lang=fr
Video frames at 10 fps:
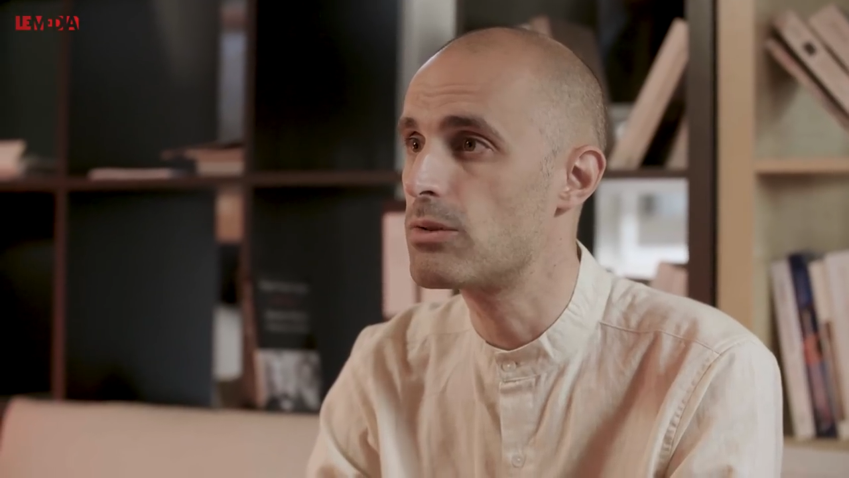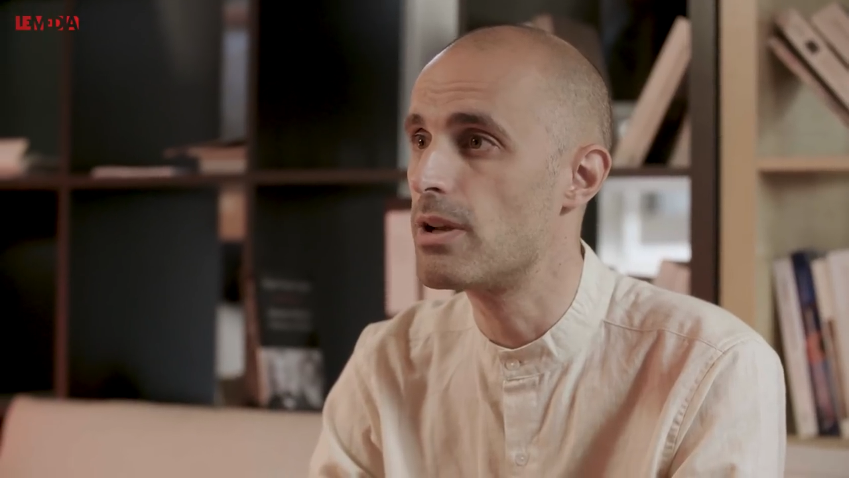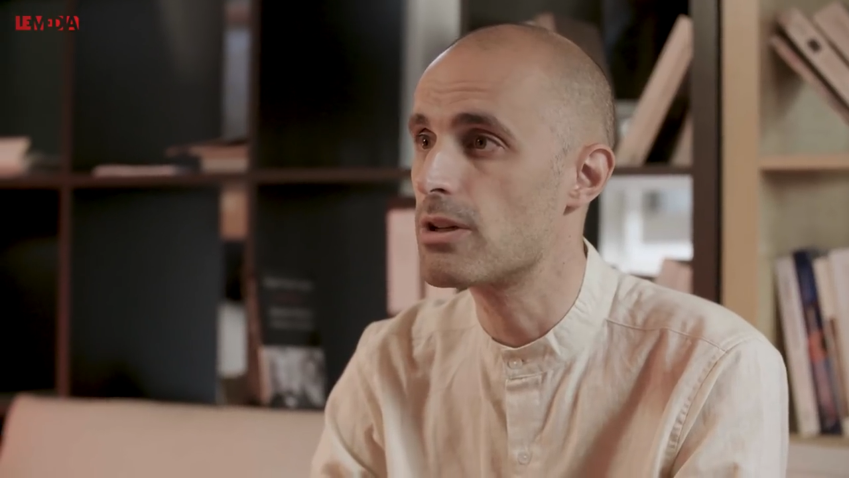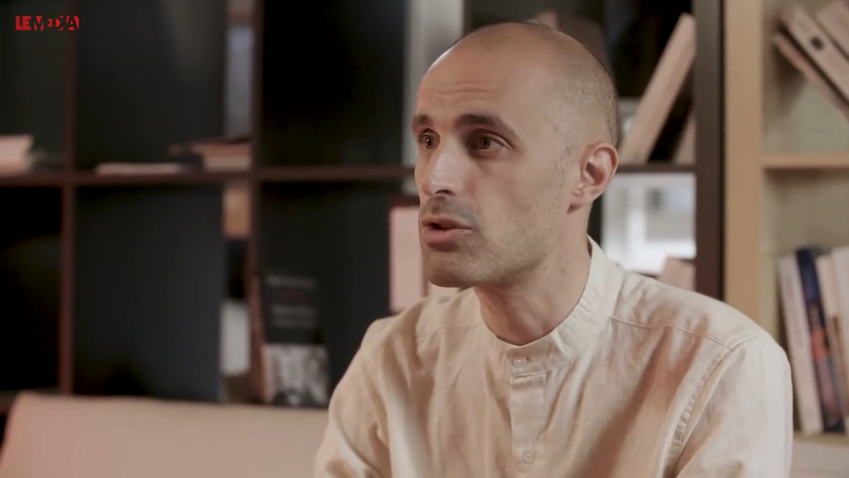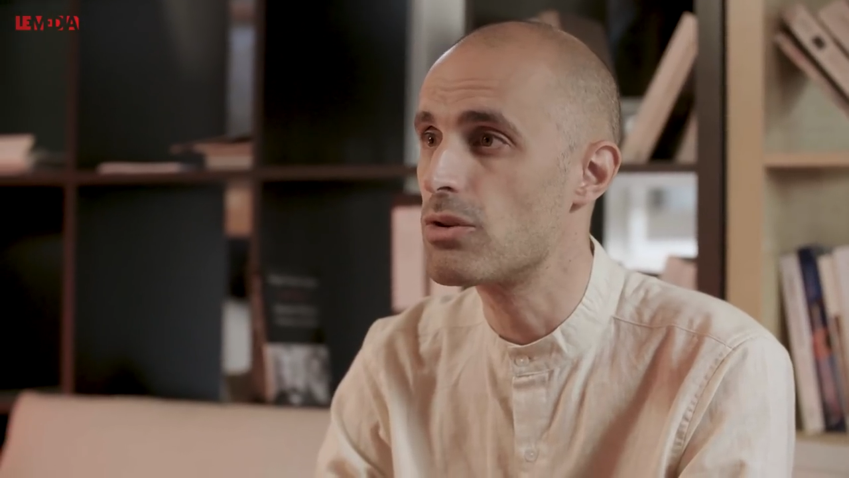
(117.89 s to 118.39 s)
à
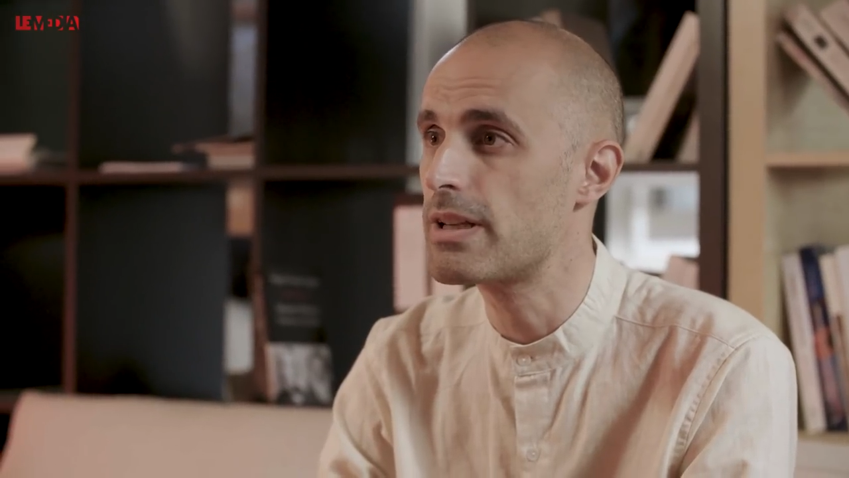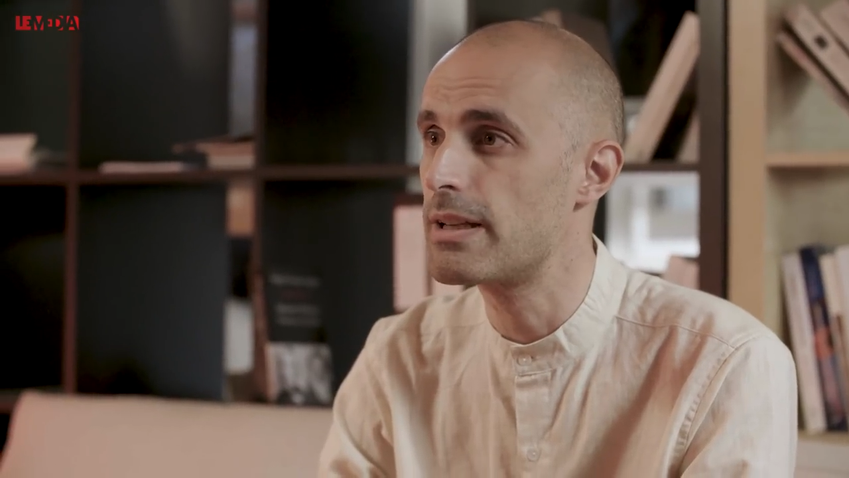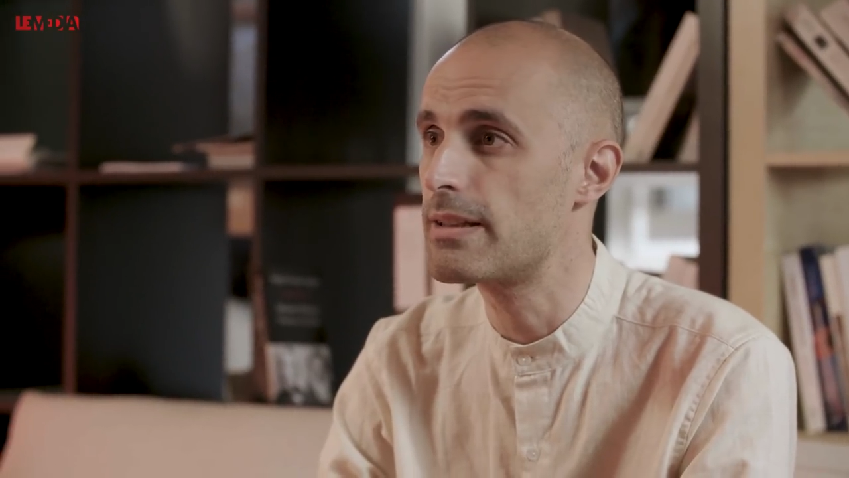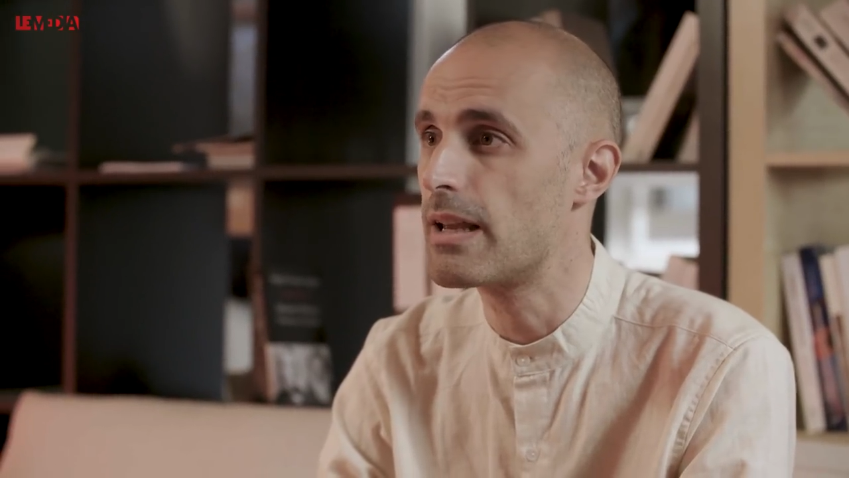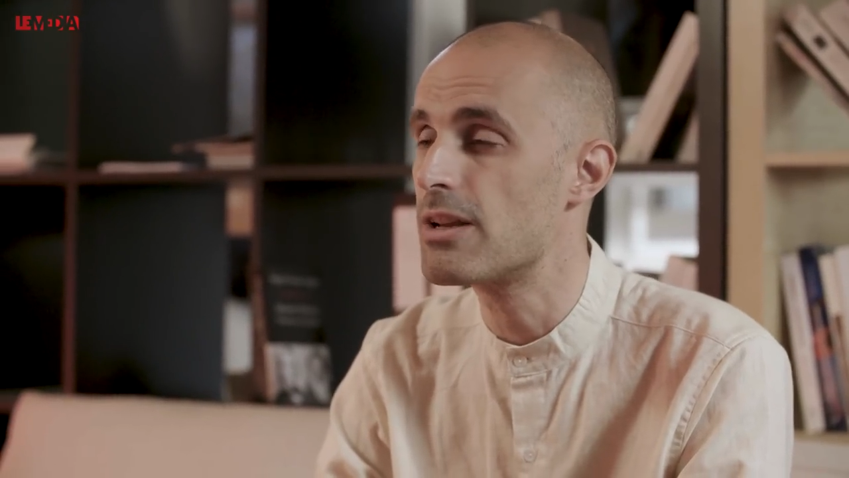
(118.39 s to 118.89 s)
de l'argent
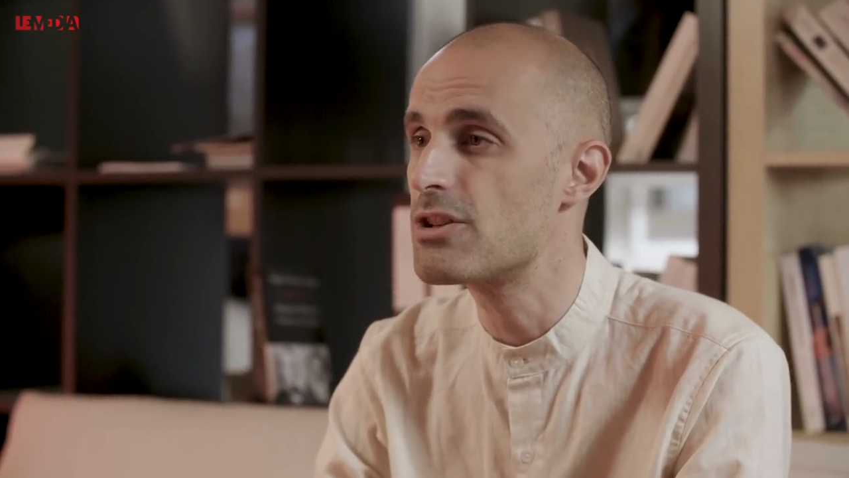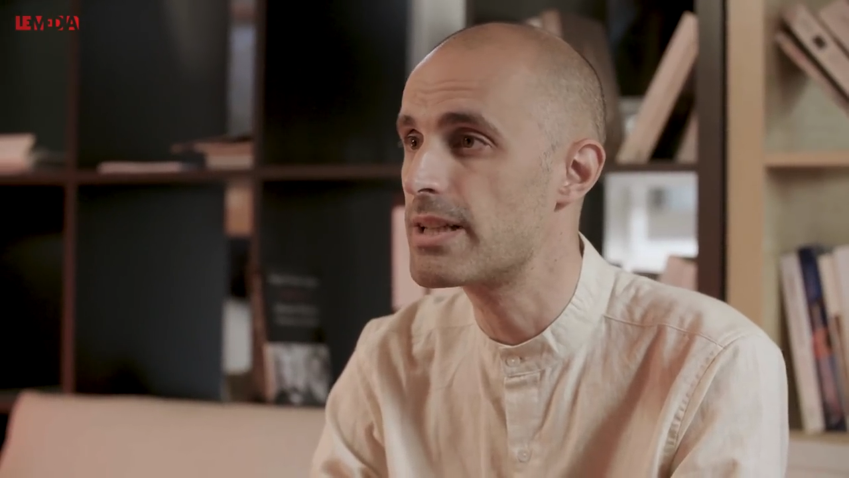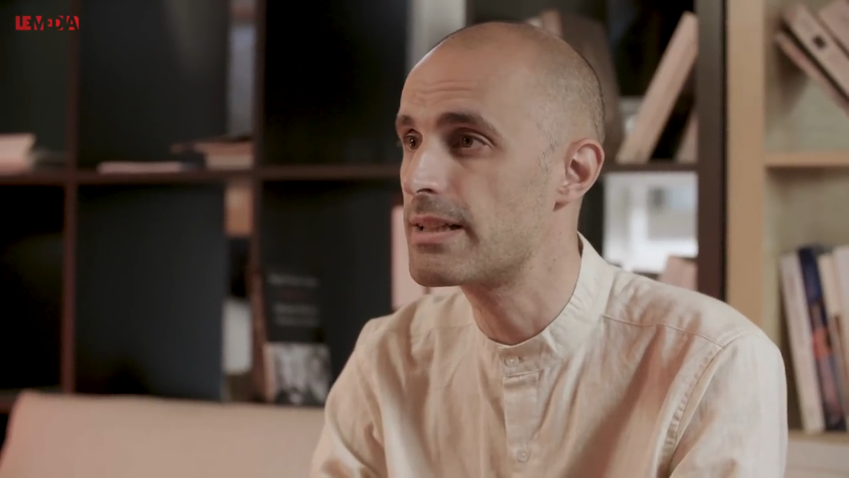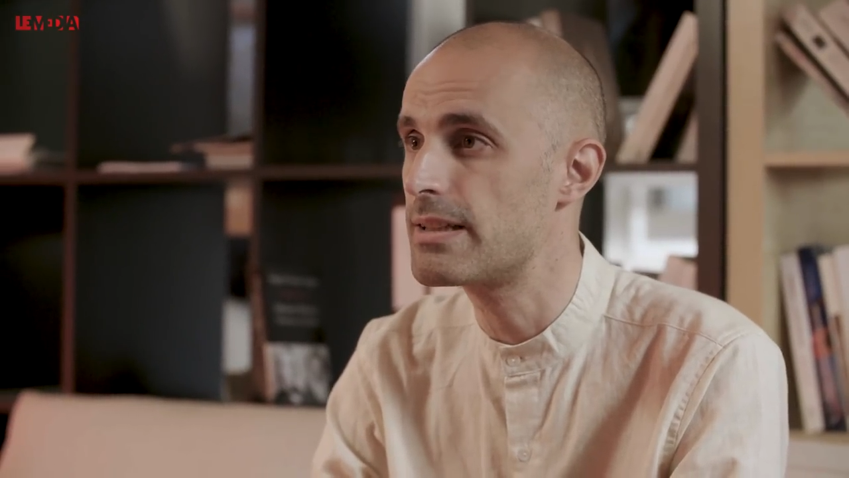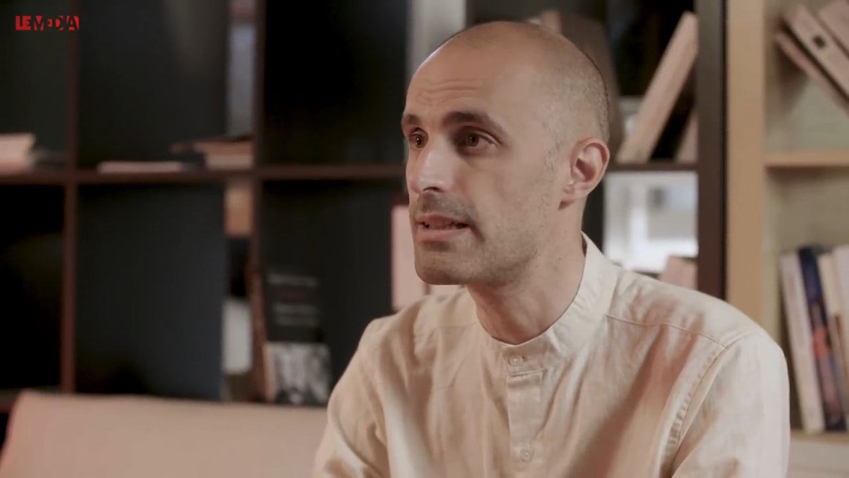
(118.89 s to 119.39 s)
qui a été
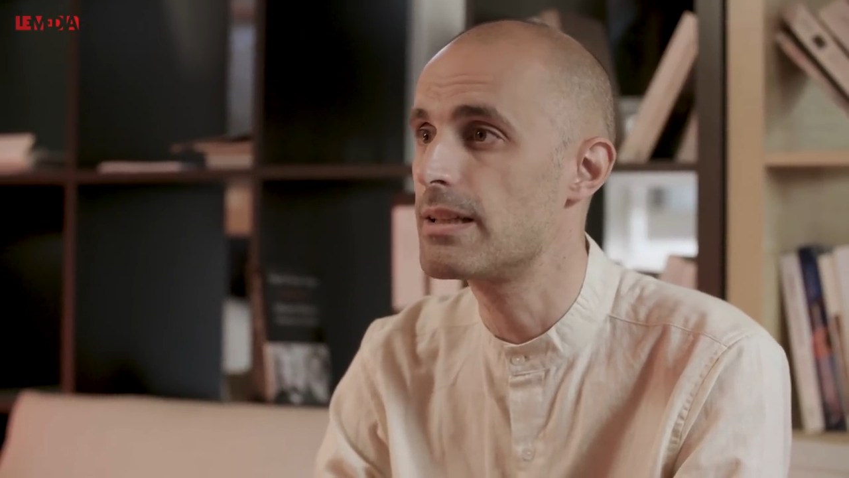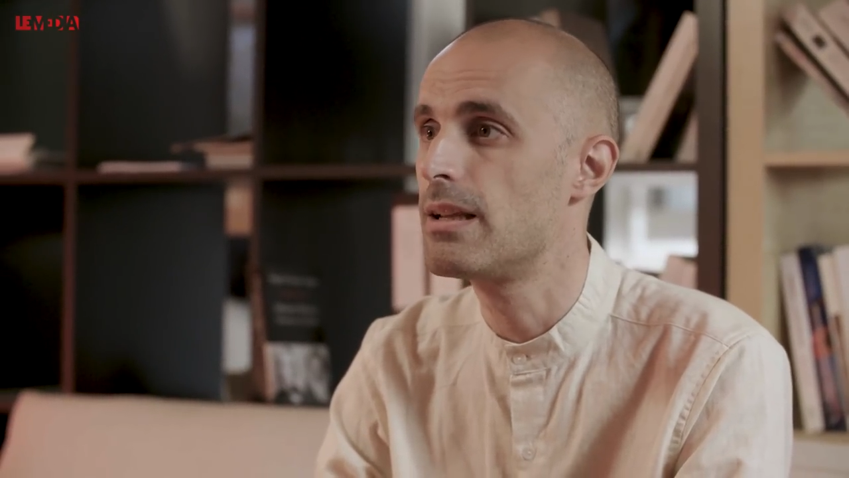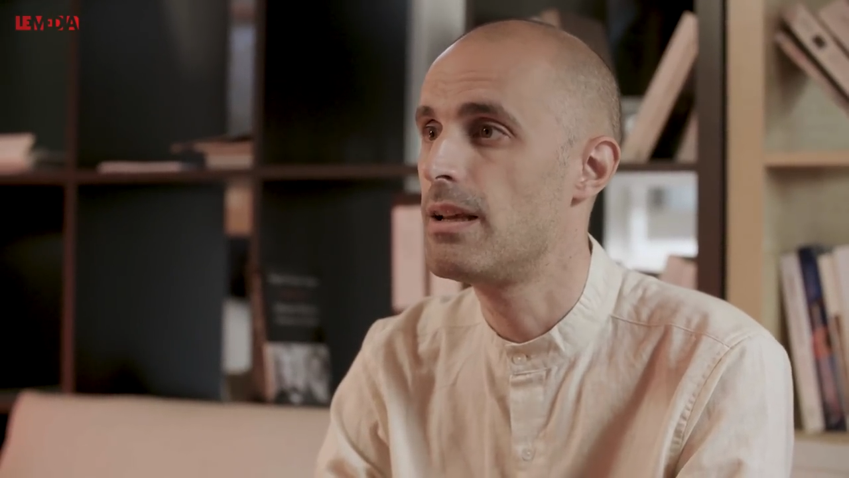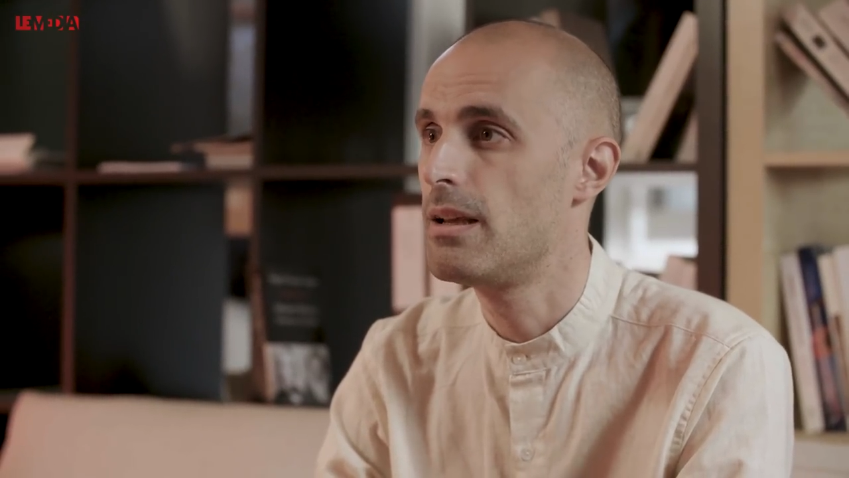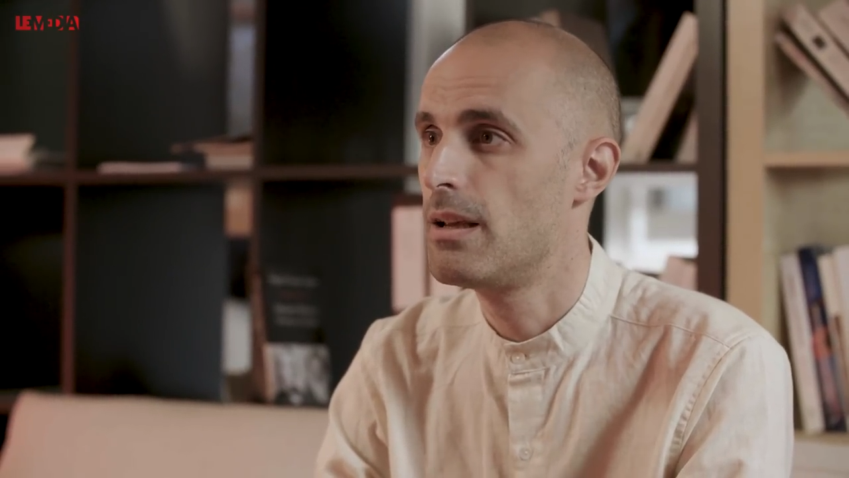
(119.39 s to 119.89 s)
injecté